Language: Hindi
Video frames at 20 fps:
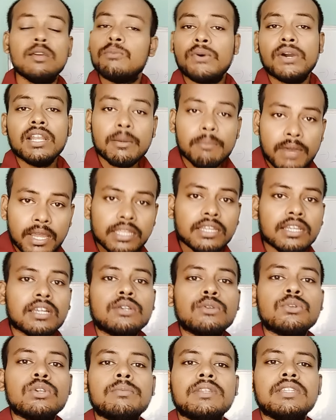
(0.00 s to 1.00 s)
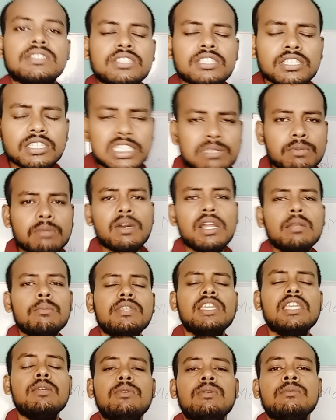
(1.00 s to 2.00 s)
फल हमारे कंट्रोल में नहीं श्री कृष्ण भगवान
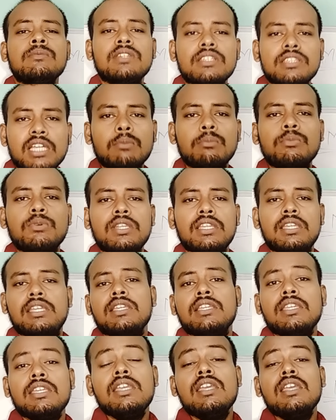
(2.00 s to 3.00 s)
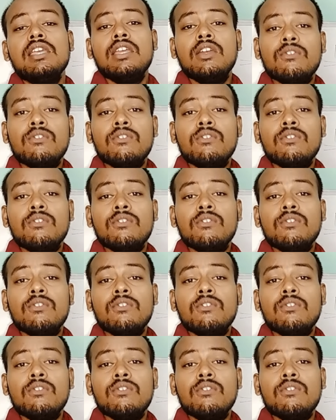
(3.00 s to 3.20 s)
भी यही गीता में बोले हैं कि